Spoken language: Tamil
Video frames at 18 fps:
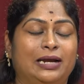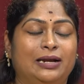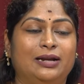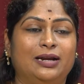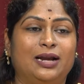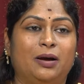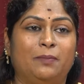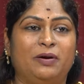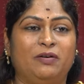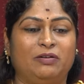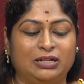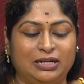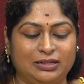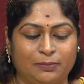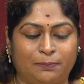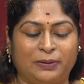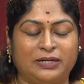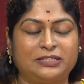எல்லாமே வந்து
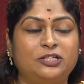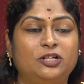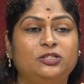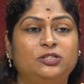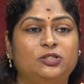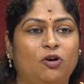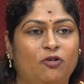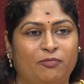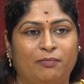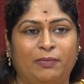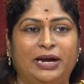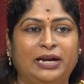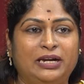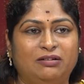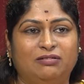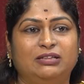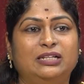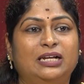அந்த ப்ரெசன்ஸ் ஆஃப்
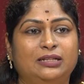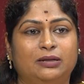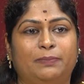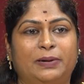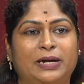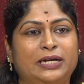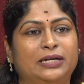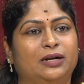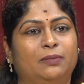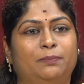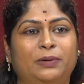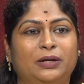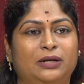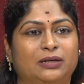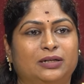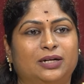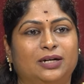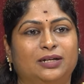மைண்ட் வந்து அந்த படிக்கிறப்ப
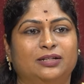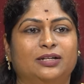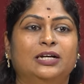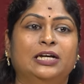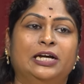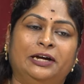இருக்காது